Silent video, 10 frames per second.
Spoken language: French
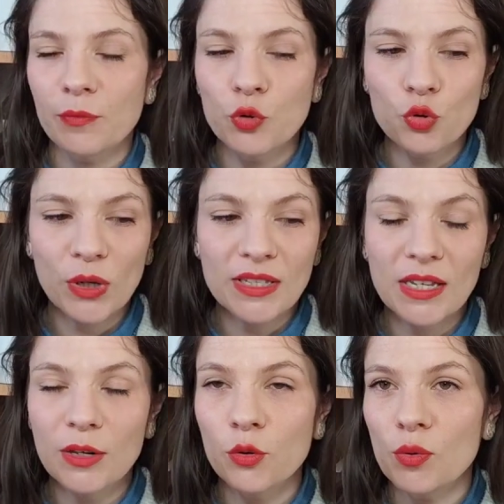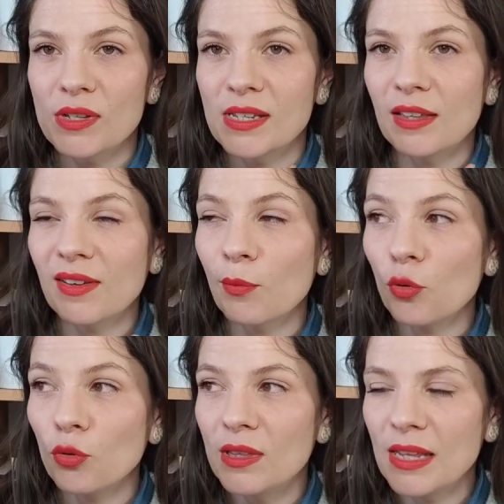Toujours est-il que c'était vraiment
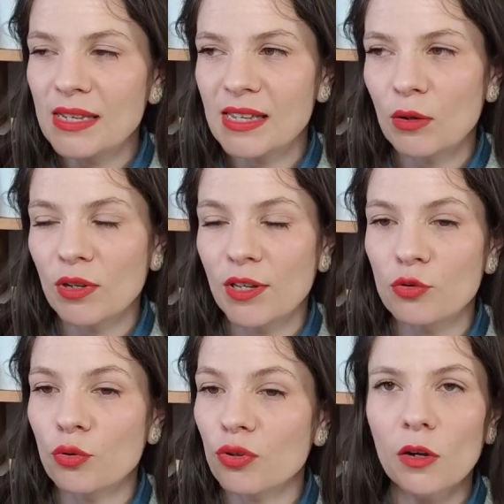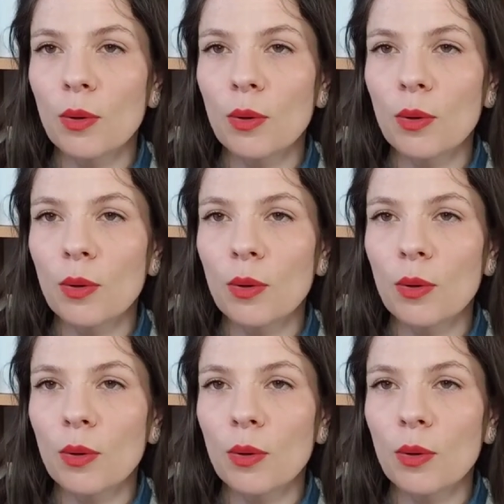une excellente lecture.